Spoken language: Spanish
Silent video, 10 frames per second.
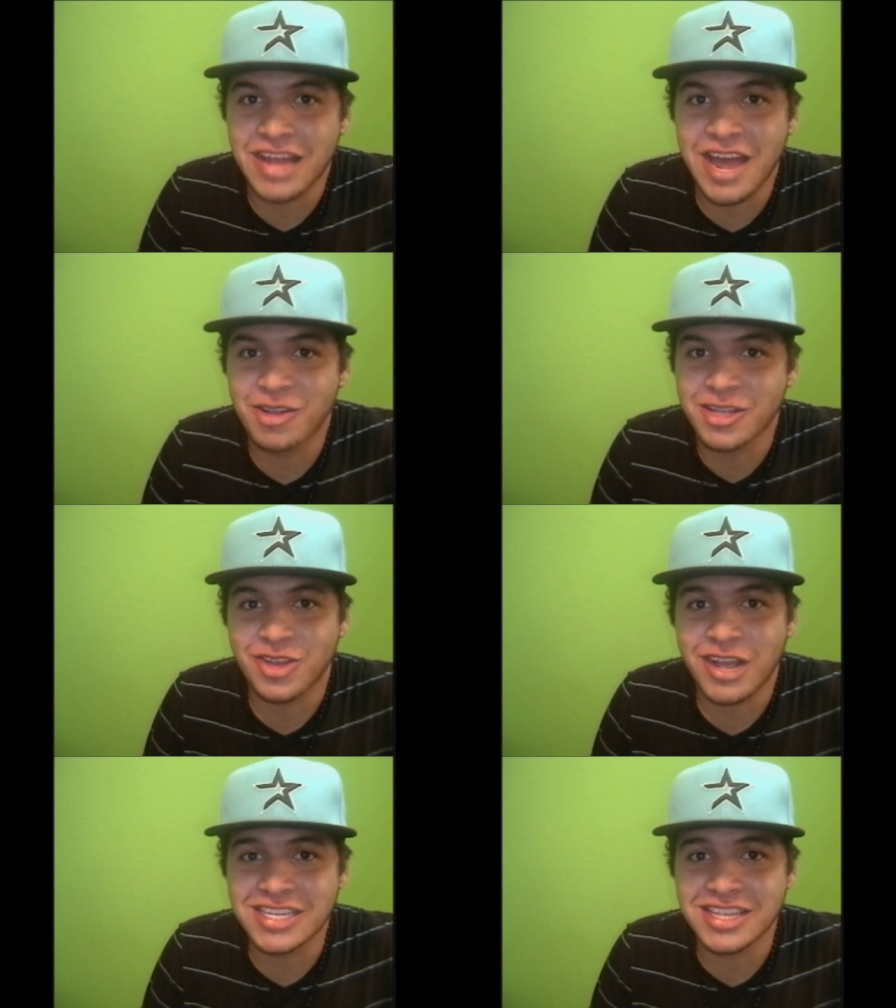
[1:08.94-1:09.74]
claro, te
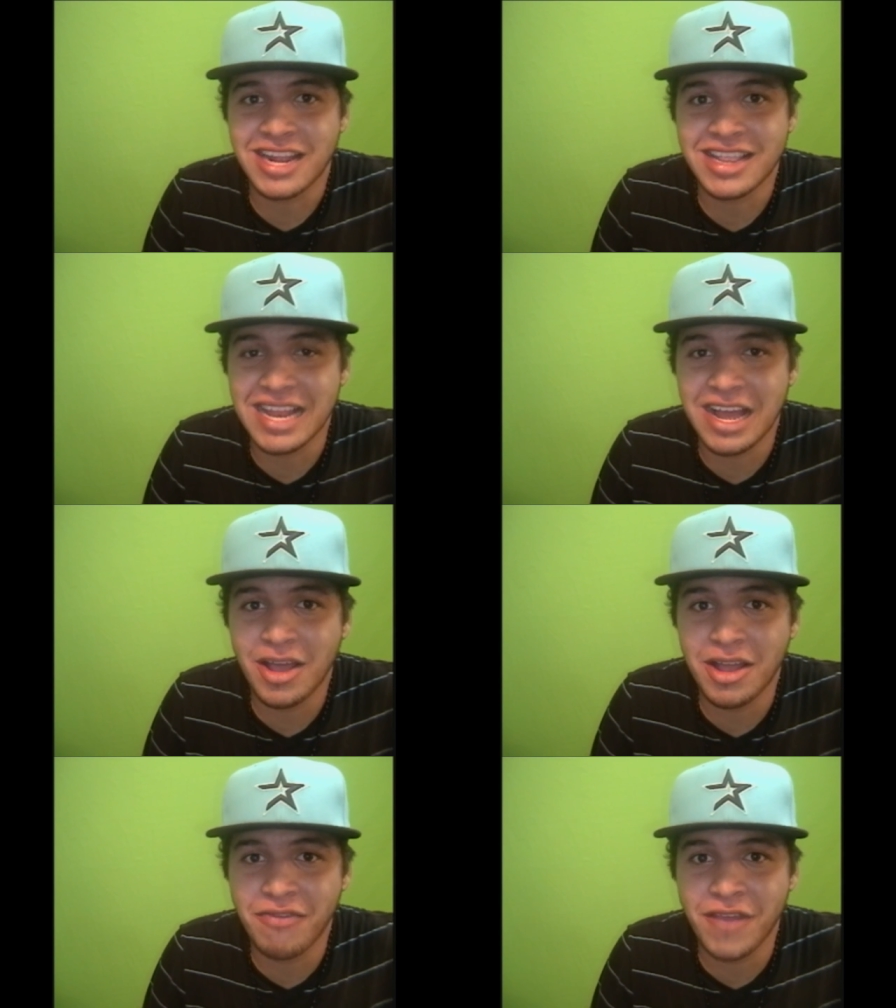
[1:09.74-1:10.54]
toca sentarte al
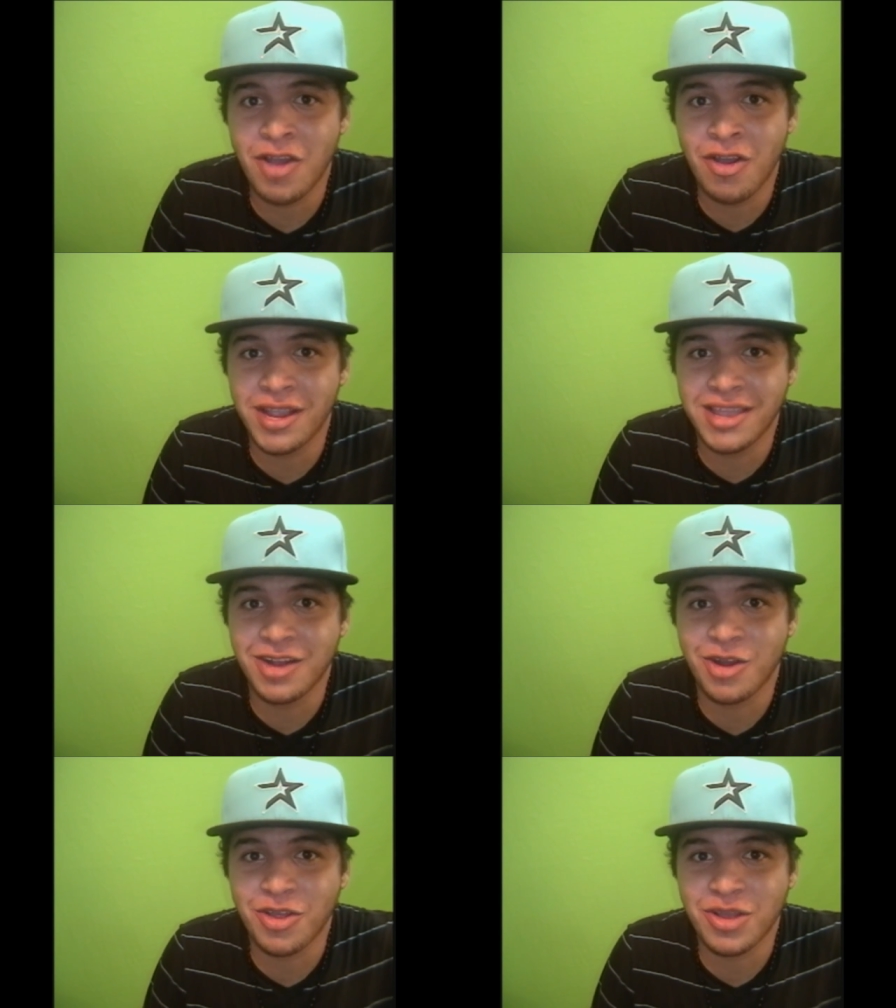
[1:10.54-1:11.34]
lado del feo y
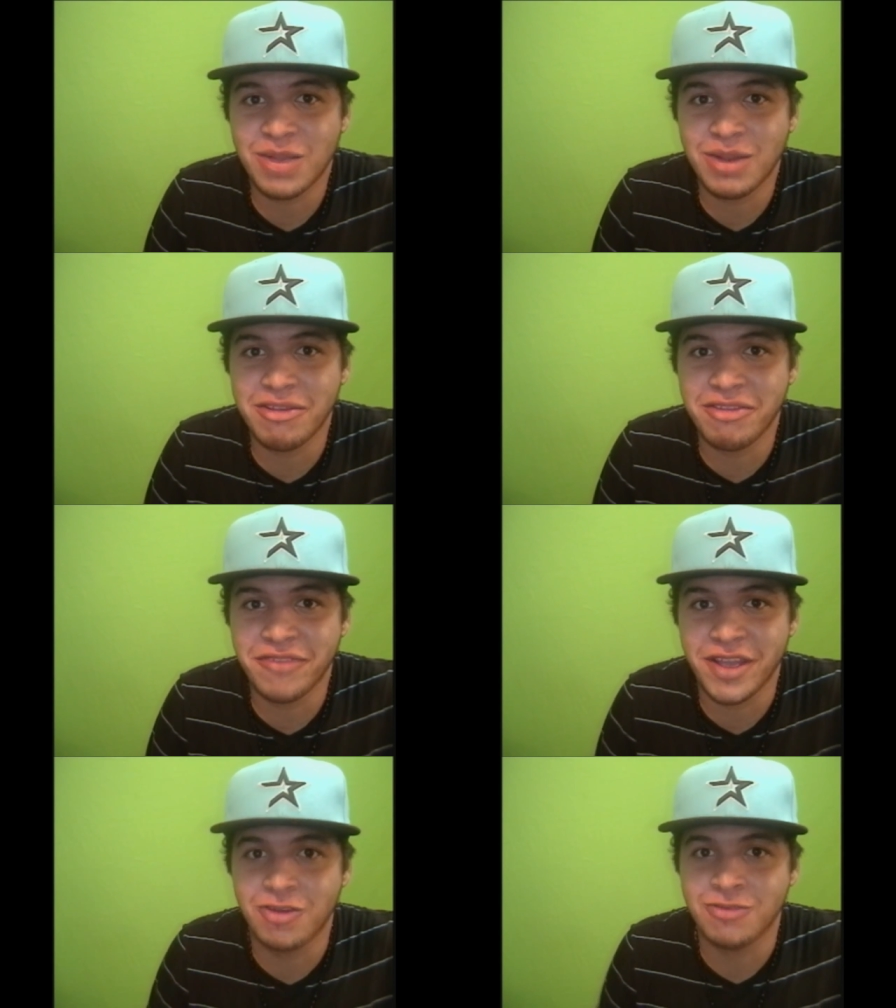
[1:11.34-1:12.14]
del gordo que huele bien
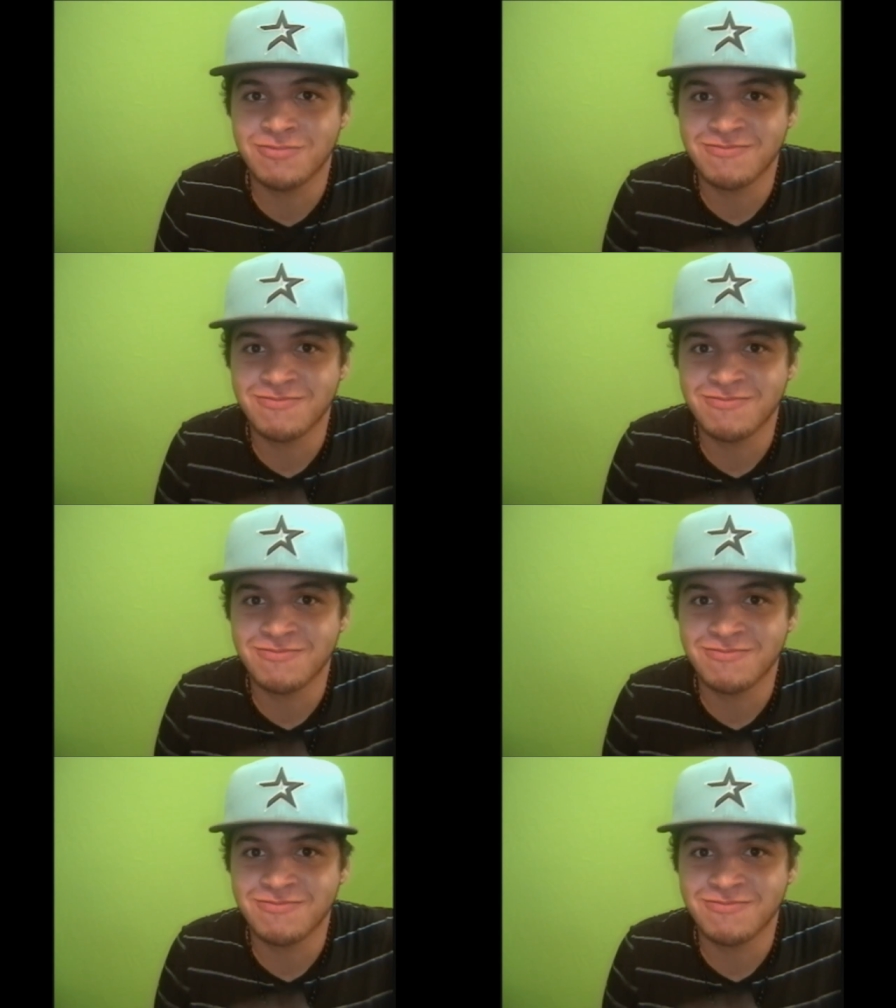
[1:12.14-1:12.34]
feo.